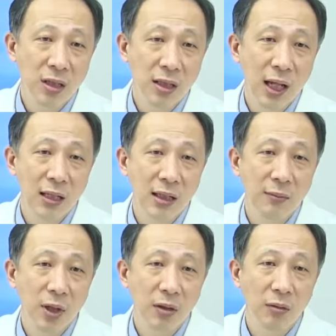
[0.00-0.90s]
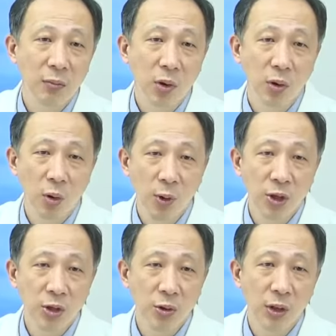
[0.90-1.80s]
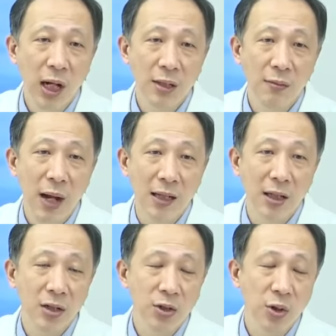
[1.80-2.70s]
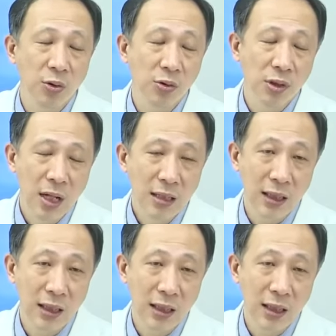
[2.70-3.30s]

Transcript: 진단이 되면 뭐 로봇 치료나 아니면 방사선 치료로